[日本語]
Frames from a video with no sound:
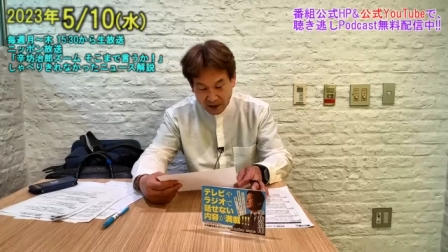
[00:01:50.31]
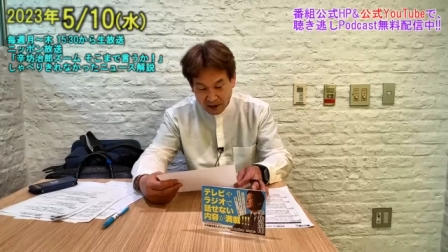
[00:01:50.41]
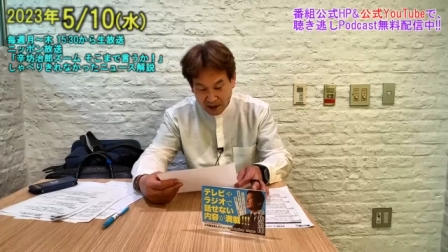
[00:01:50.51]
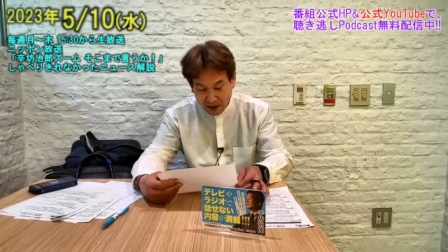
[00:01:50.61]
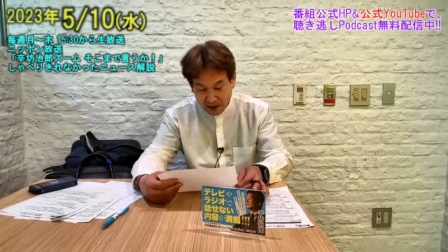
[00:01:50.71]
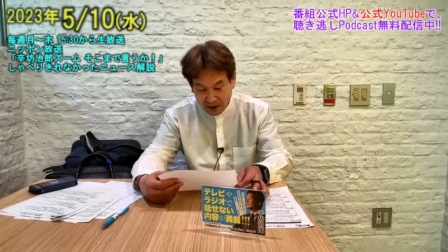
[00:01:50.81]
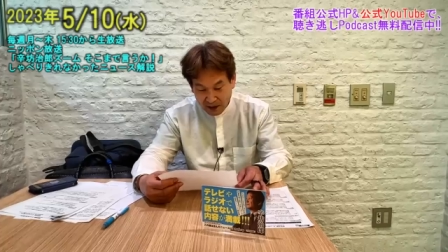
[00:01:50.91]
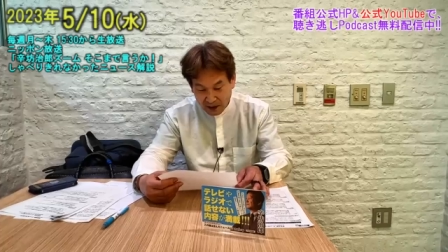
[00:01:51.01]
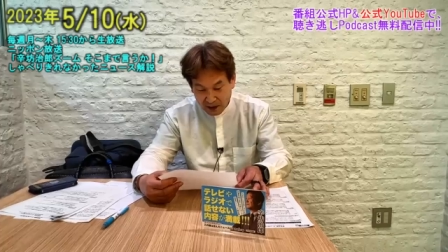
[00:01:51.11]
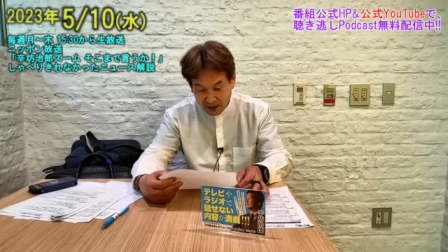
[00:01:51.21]

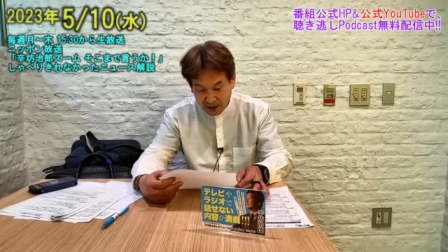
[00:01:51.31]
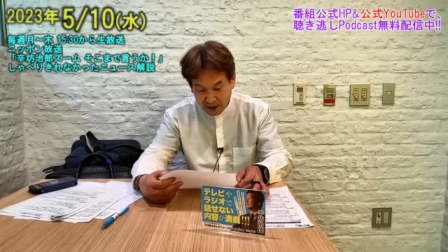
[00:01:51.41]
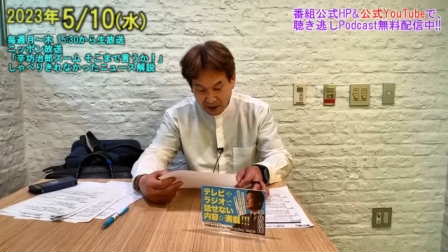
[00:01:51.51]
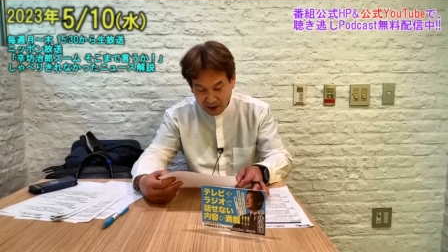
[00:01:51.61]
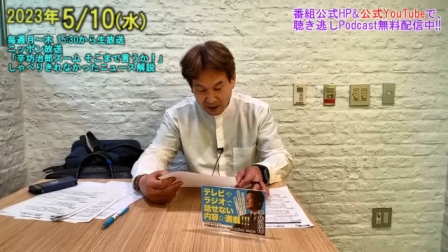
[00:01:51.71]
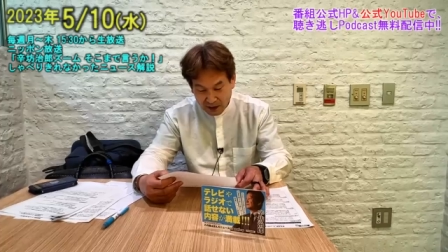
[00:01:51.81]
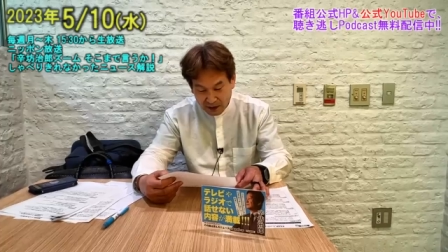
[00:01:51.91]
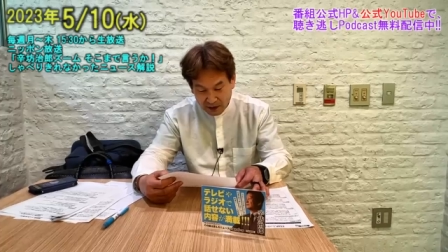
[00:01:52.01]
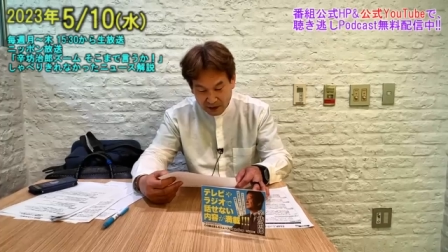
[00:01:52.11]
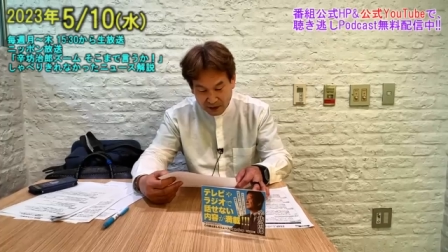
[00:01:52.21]
えー、
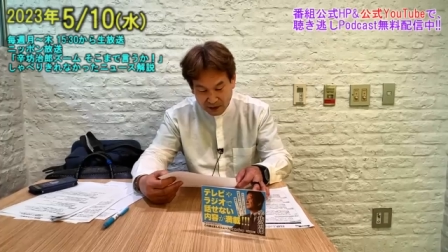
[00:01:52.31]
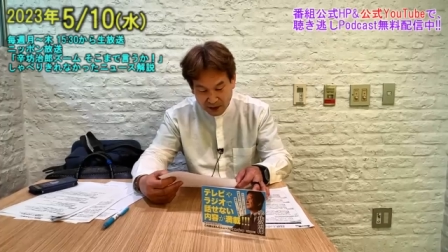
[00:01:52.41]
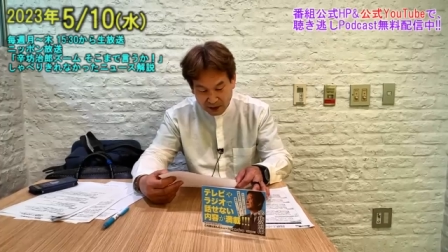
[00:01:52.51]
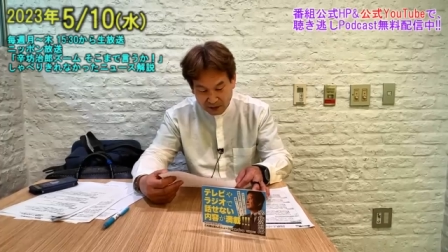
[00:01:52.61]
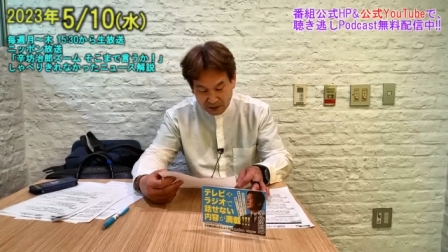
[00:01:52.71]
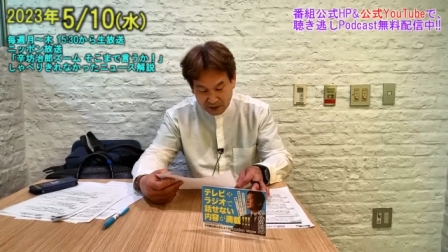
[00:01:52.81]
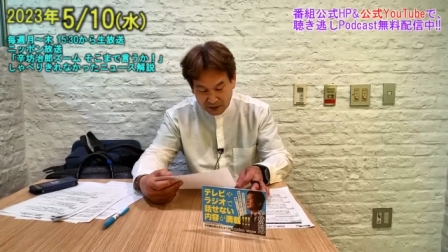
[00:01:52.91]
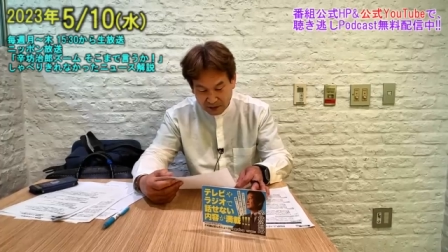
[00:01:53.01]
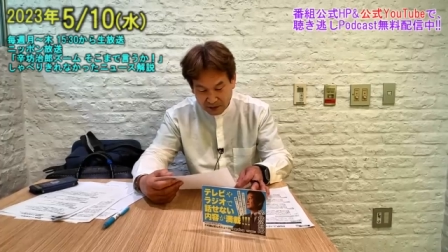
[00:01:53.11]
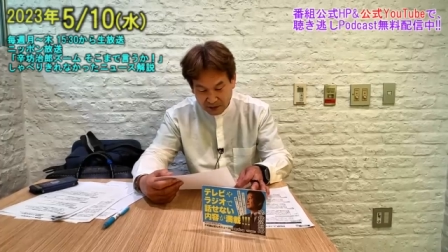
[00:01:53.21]
輸入
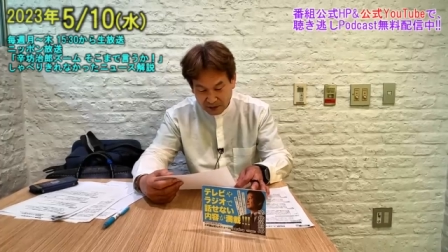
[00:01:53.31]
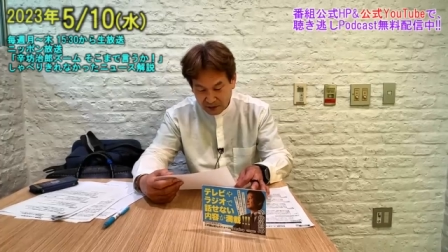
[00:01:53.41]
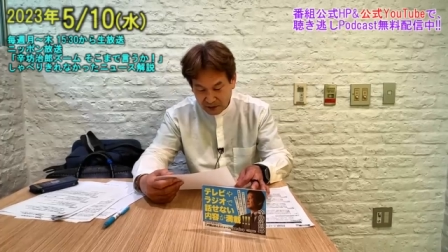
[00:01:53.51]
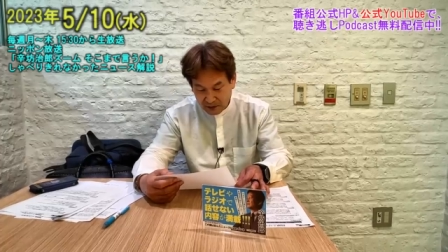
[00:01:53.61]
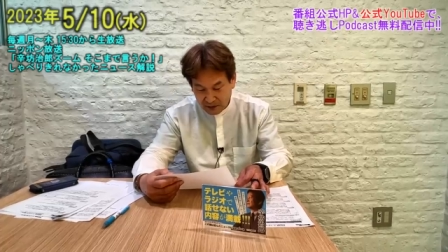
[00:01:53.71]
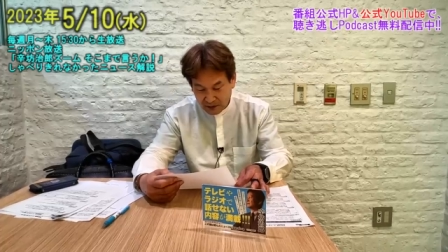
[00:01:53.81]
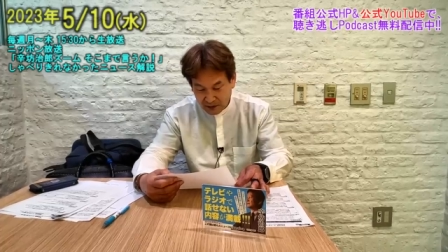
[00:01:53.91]
品